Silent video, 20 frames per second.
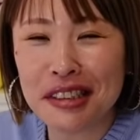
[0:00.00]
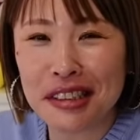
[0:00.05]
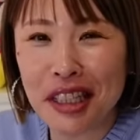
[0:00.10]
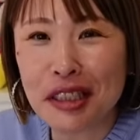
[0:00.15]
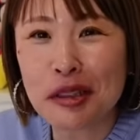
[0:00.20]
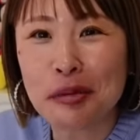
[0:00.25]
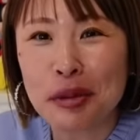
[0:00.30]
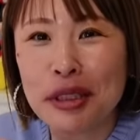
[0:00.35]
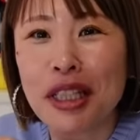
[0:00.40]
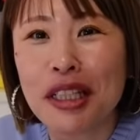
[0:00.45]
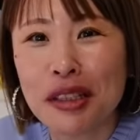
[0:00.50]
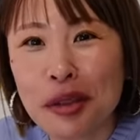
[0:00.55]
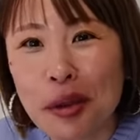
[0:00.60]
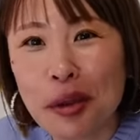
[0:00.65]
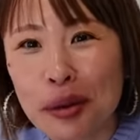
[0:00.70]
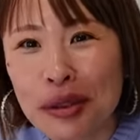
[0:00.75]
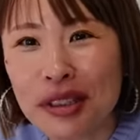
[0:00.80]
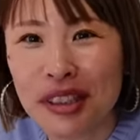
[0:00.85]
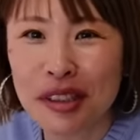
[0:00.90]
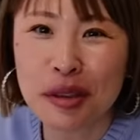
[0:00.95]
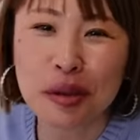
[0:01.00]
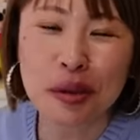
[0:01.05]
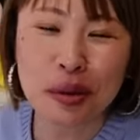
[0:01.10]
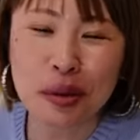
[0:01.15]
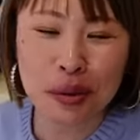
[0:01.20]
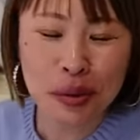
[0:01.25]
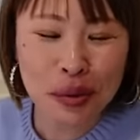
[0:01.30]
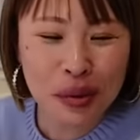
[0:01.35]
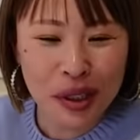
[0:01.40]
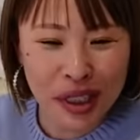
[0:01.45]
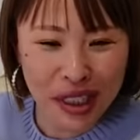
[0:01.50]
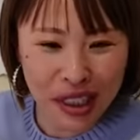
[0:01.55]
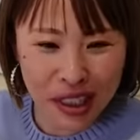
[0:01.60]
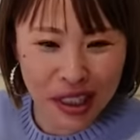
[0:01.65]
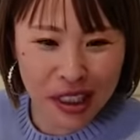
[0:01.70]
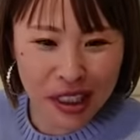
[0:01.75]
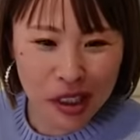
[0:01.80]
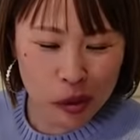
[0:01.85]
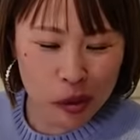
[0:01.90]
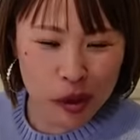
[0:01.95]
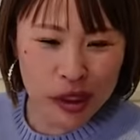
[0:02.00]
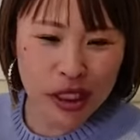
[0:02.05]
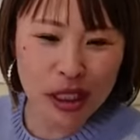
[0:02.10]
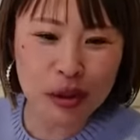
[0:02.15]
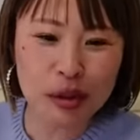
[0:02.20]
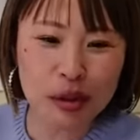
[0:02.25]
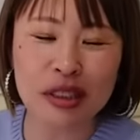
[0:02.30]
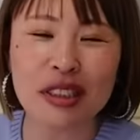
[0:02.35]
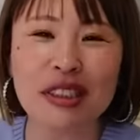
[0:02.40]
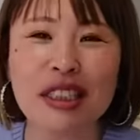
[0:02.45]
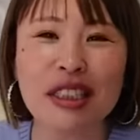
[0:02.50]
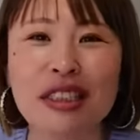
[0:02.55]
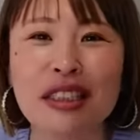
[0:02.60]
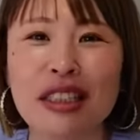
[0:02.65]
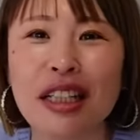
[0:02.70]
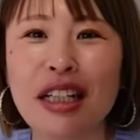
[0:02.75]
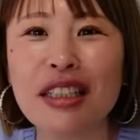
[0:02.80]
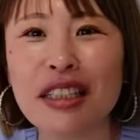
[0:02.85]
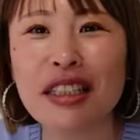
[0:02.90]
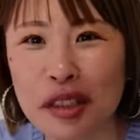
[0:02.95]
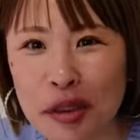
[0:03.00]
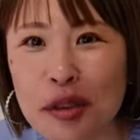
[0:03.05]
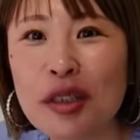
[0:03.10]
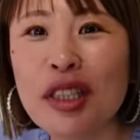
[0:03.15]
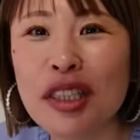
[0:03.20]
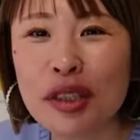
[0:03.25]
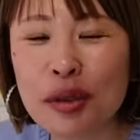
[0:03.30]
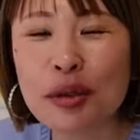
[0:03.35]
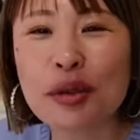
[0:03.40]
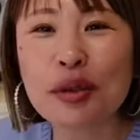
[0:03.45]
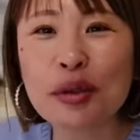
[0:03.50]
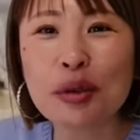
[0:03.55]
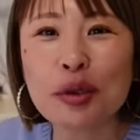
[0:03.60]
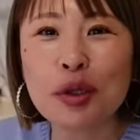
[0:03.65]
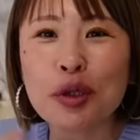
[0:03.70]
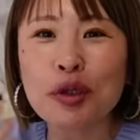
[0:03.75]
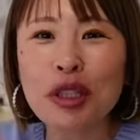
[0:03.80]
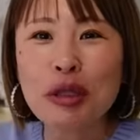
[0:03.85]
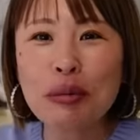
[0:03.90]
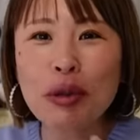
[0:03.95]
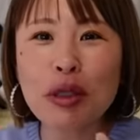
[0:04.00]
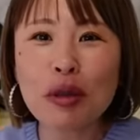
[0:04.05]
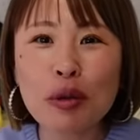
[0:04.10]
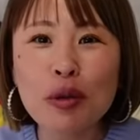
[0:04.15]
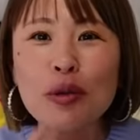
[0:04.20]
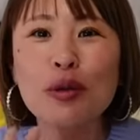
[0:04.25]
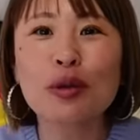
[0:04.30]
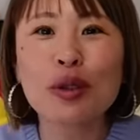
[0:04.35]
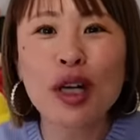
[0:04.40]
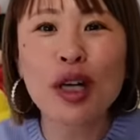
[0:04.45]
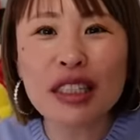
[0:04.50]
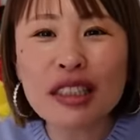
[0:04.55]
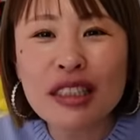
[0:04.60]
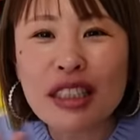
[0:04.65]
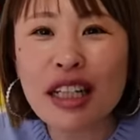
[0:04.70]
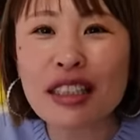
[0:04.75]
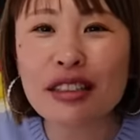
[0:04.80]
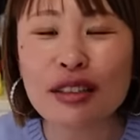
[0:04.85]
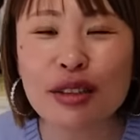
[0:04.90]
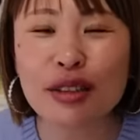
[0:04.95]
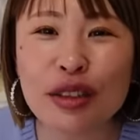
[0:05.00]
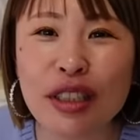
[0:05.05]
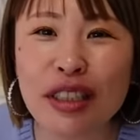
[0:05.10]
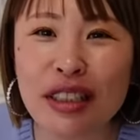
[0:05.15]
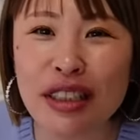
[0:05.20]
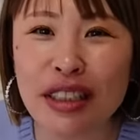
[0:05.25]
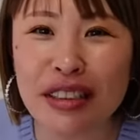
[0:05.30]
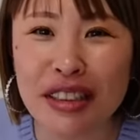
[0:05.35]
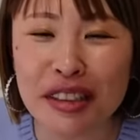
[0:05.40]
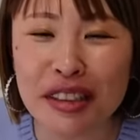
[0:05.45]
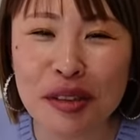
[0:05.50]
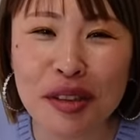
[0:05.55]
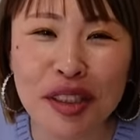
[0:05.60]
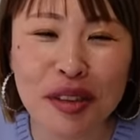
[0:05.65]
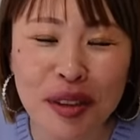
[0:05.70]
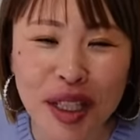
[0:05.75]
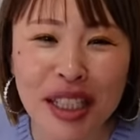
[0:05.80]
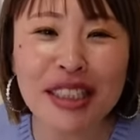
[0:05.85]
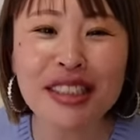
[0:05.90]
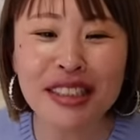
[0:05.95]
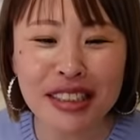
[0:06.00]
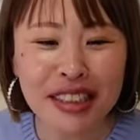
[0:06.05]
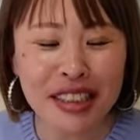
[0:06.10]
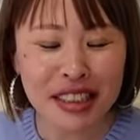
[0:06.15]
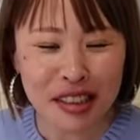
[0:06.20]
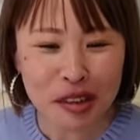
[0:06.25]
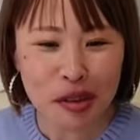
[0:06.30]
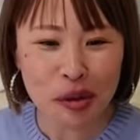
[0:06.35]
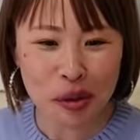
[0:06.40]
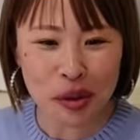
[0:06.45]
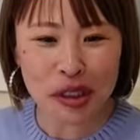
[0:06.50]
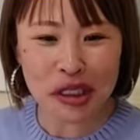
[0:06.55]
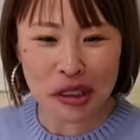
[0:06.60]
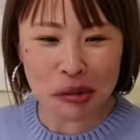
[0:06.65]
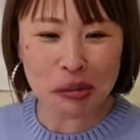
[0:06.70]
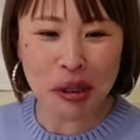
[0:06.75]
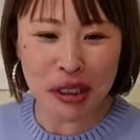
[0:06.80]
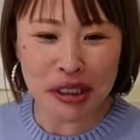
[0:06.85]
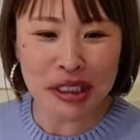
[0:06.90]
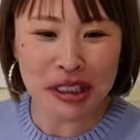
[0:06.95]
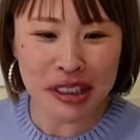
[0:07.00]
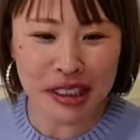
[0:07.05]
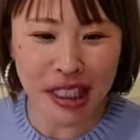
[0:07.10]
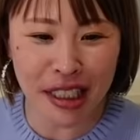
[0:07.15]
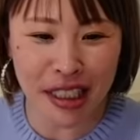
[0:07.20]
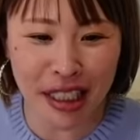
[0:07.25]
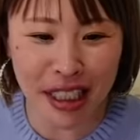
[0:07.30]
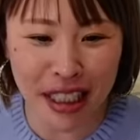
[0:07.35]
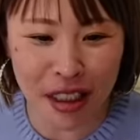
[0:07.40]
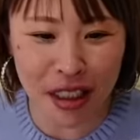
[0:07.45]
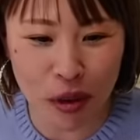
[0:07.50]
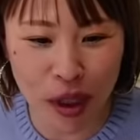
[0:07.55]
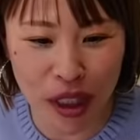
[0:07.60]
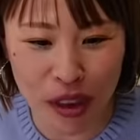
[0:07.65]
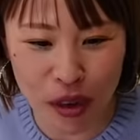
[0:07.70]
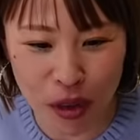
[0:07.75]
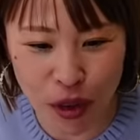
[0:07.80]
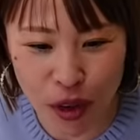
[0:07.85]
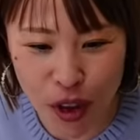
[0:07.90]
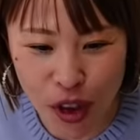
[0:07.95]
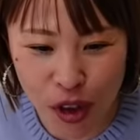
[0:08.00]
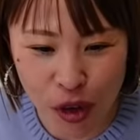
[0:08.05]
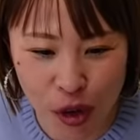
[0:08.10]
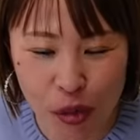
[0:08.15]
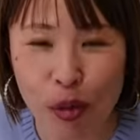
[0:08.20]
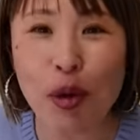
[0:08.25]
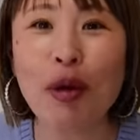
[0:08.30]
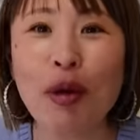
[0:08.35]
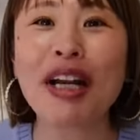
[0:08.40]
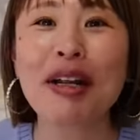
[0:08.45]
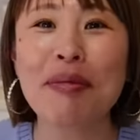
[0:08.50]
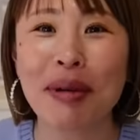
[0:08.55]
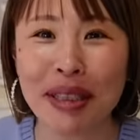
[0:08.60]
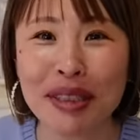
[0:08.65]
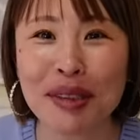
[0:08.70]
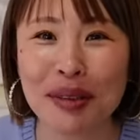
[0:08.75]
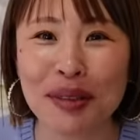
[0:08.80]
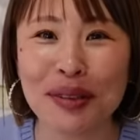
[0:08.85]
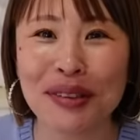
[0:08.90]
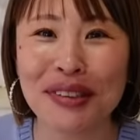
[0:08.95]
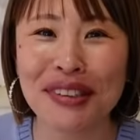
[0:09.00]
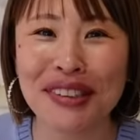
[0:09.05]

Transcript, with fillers: なるみたいよっていうところでこう着地させてあげるそういう言霊をこう扱い続けてあげるっていう感じでいると一番いいんじゃなかろうかと思われます。